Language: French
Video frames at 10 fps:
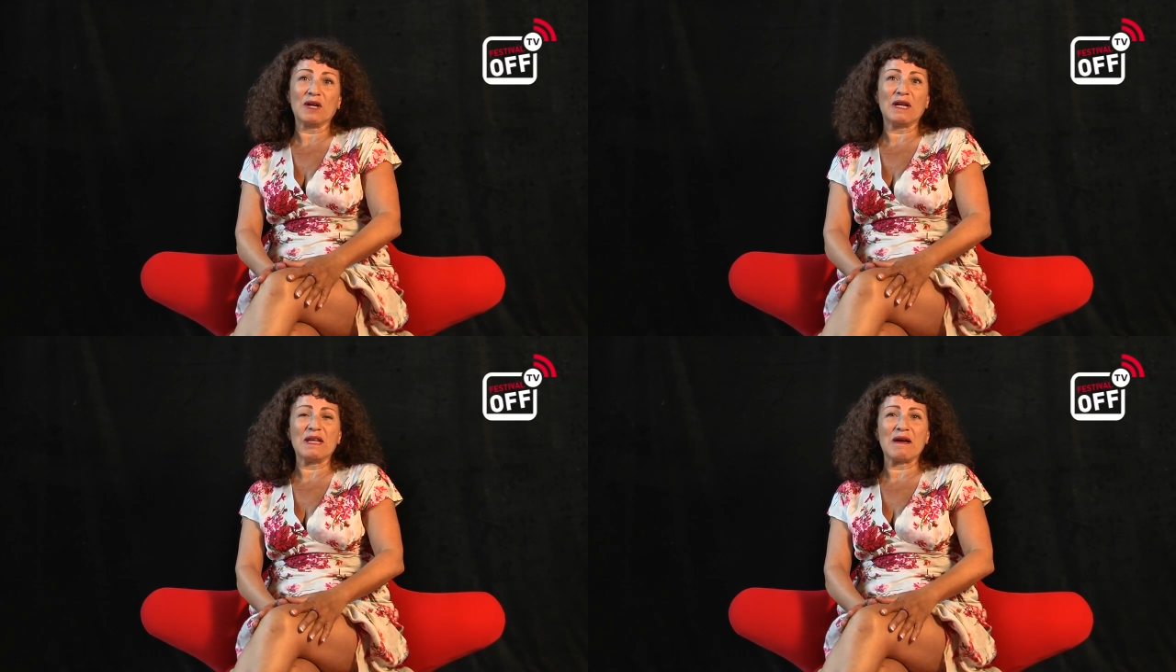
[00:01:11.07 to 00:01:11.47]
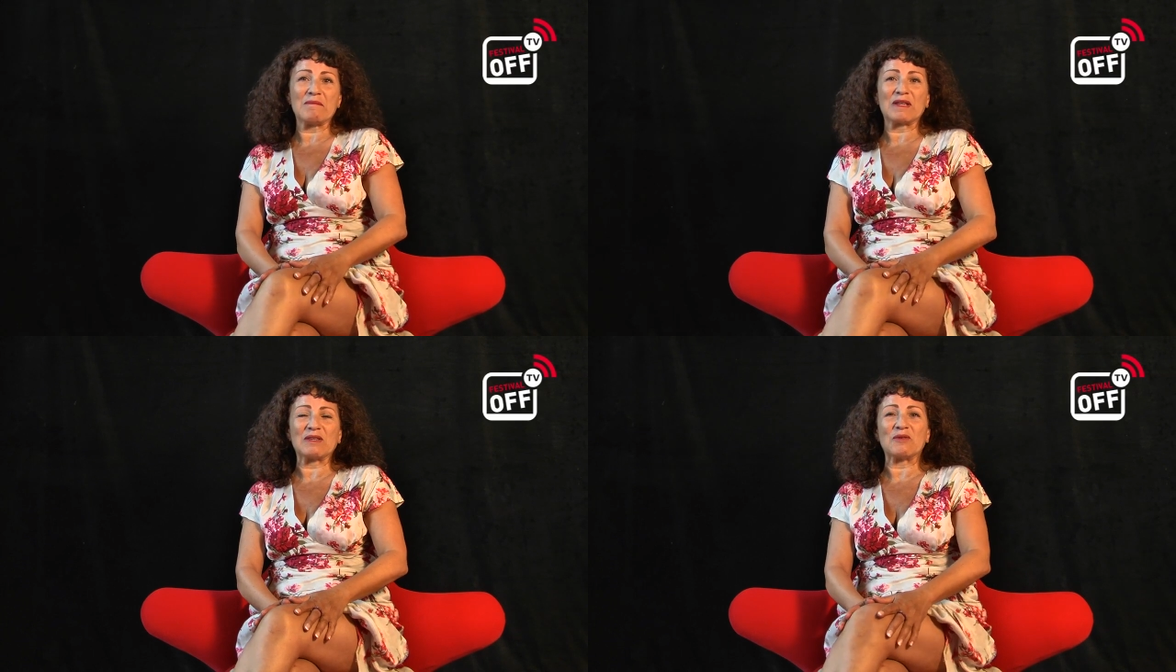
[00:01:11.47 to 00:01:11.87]
il y a
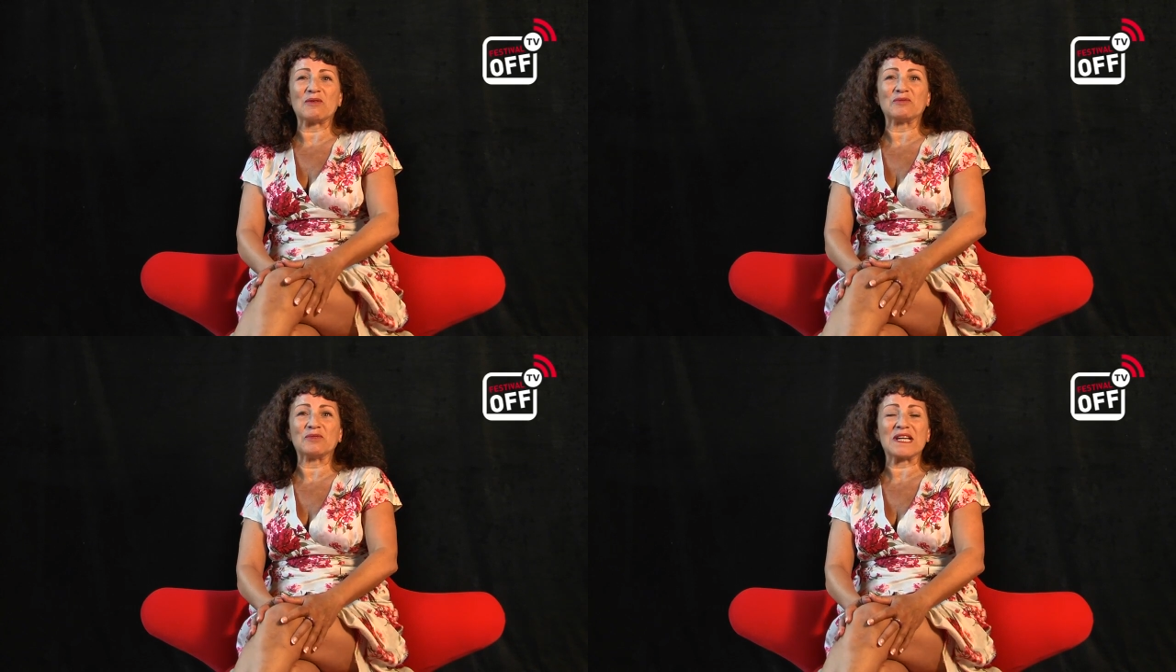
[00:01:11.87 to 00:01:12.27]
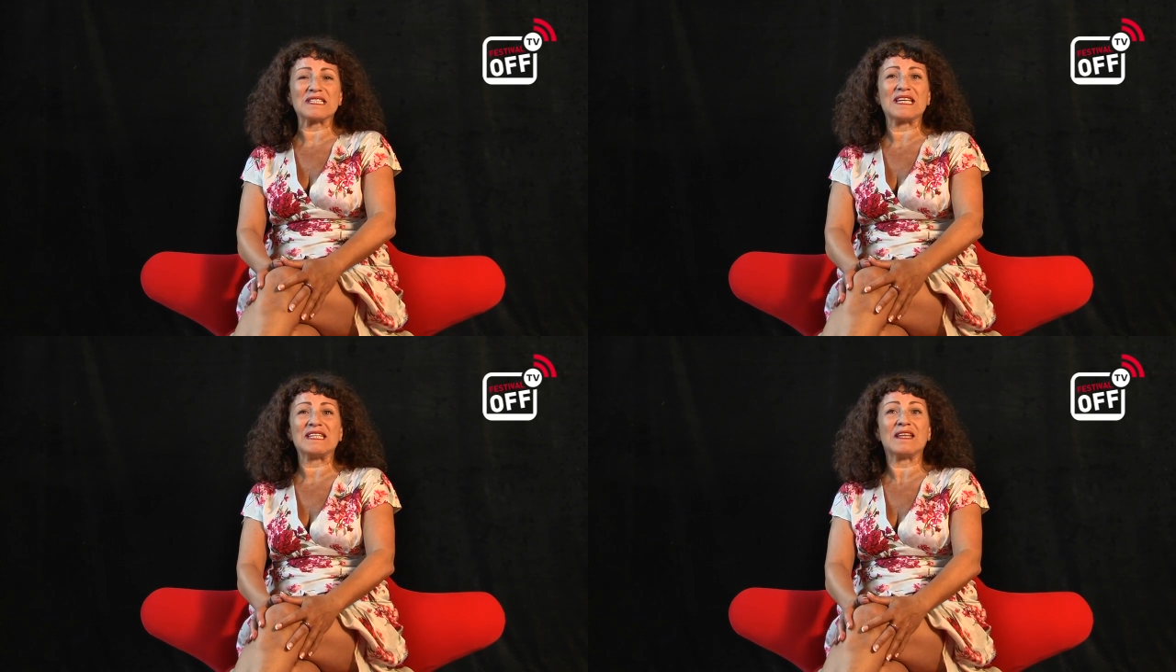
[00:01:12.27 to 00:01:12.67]
maintenant une
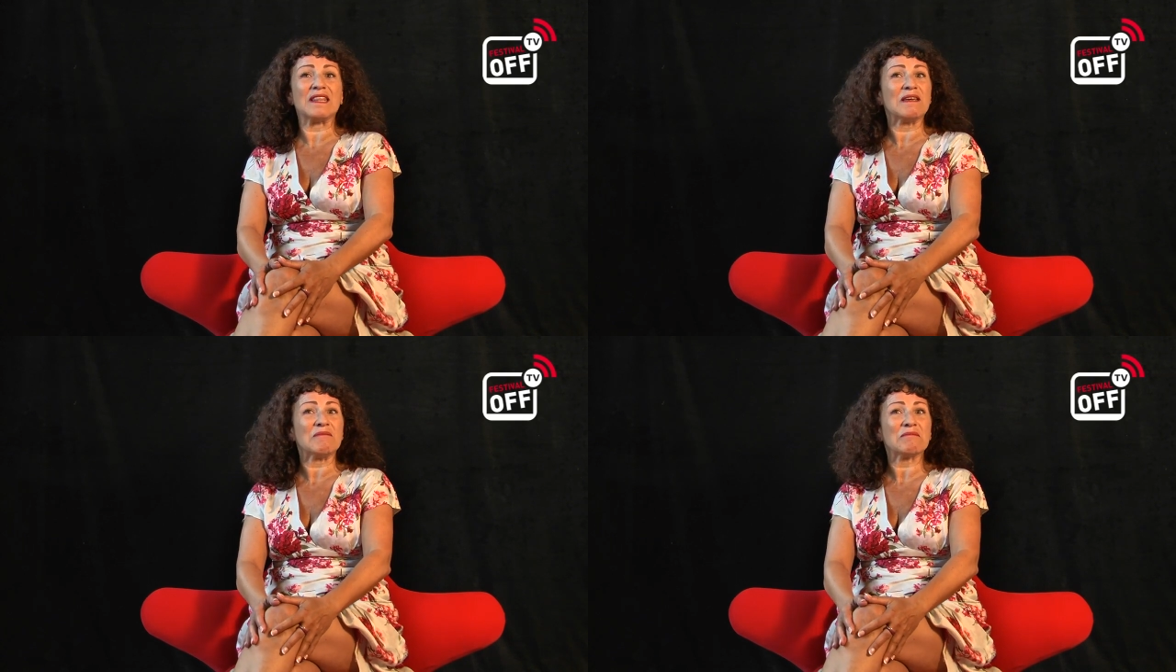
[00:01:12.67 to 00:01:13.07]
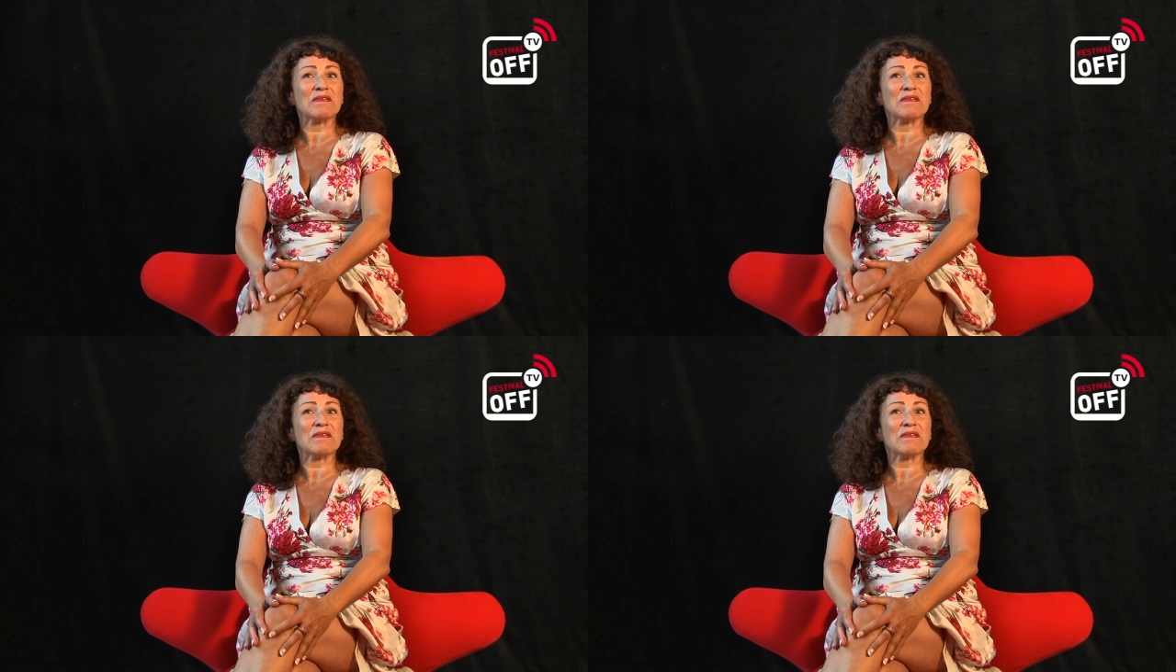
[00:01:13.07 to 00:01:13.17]
quinzaine d'années,